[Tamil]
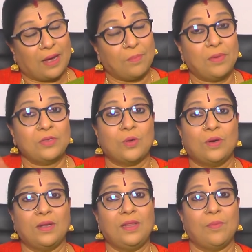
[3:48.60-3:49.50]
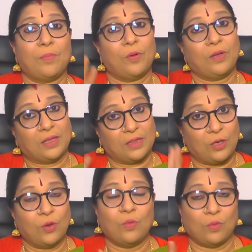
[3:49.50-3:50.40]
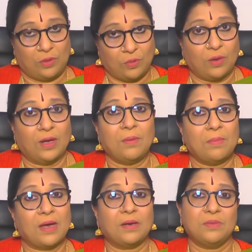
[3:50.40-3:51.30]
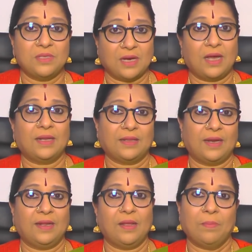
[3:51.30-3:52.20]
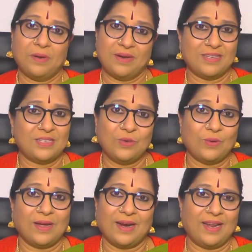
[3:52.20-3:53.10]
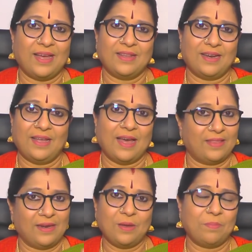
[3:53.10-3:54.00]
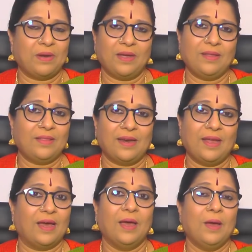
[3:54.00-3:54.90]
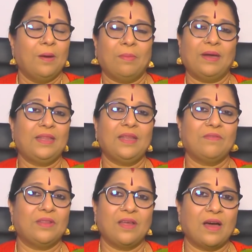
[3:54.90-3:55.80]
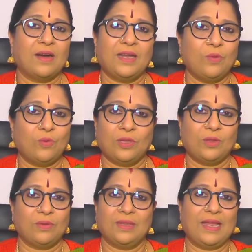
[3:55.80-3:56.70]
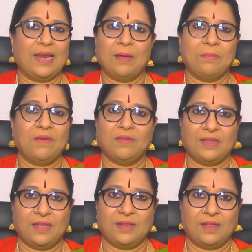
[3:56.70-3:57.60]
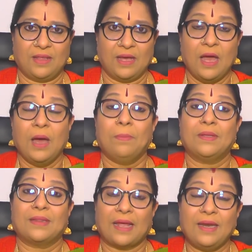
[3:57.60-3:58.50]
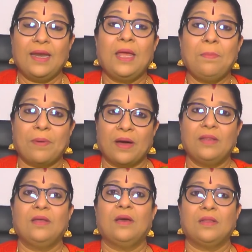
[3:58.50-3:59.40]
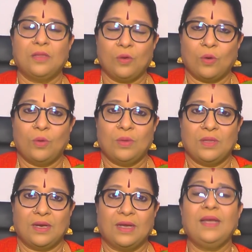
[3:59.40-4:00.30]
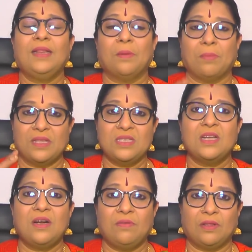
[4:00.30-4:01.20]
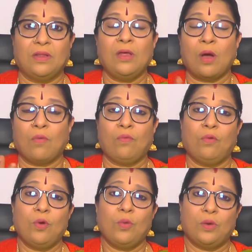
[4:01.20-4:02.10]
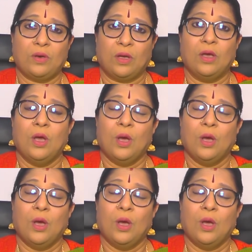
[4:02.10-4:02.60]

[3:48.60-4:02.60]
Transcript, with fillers: நம்ம சொல்கிறது எப்போது எத்தனையோ இந்த உலகம் ஆரம்பித்த காலத்துலேருந்து அப்போ ட்ரெஸ்ஸு கூட கிடையாது இல்லையா அதற்கு பிறகு தானே மனிதன் வந்து ஆடை உடுத்துவது எல்லாமே வந்து இருந்தது இப்போ தன்னை பாதுகாத்து கொள்வதற்கு இந்த மஞ்சள் வந்து அவ்வளோ ஒரு